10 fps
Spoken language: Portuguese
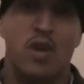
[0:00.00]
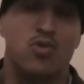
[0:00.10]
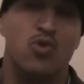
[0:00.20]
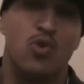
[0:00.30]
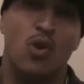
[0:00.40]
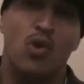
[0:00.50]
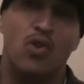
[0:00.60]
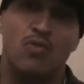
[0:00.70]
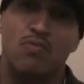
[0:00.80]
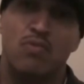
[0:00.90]
conhece o
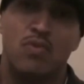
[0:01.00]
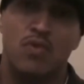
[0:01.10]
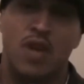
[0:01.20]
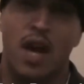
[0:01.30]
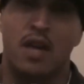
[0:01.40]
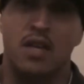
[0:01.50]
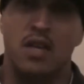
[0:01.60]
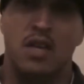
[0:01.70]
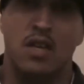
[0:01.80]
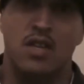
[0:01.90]
som, cara
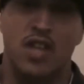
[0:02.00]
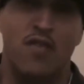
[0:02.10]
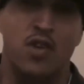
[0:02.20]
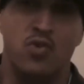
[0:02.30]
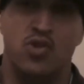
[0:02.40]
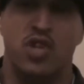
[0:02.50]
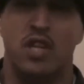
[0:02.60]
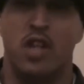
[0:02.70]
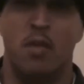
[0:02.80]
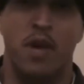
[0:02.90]
que já vem de uns
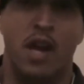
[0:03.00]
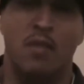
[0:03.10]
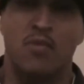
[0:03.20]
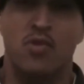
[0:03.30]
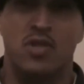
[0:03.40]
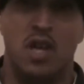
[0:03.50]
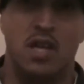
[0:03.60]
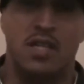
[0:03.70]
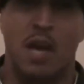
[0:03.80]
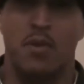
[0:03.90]
dias também na
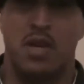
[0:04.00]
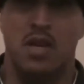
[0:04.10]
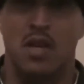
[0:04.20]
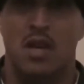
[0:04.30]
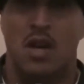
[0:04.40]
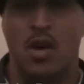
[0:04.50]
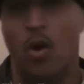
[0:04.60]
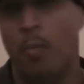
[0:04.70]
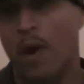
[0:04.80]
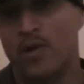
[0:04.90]
música, ele sabe que
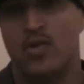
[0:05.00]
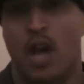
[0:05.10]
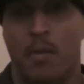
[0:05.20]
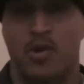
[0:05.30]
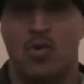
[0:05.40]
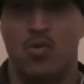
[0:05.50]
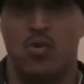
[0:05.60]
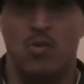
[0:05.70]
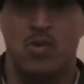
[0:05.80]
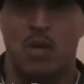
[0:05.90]
eu particularmente eu
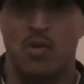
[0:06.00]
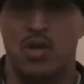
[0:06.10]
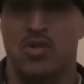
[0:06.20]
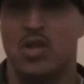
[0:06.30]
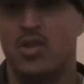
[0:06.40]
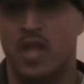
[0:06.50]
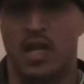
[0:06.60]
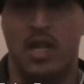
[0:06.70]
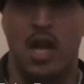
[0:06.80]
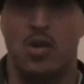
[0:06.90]
curto muito a música dos anos
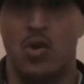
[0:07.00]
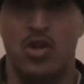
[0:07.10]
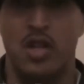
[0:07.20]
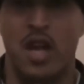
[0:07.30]
70,